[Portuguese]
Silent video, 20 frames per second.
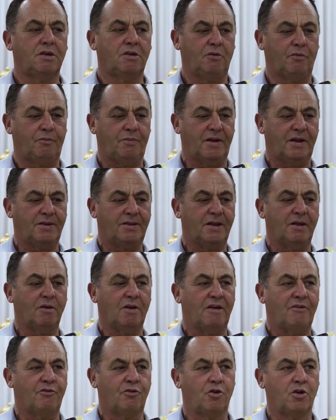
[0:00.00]
Eu
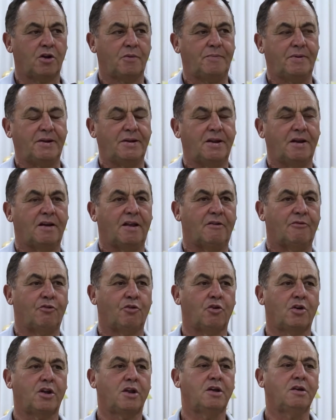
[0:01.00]
perdendo lavoura, perdendo
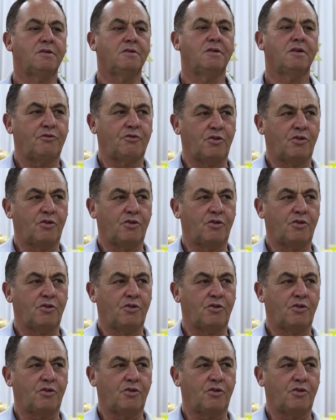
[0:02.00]
lavoura.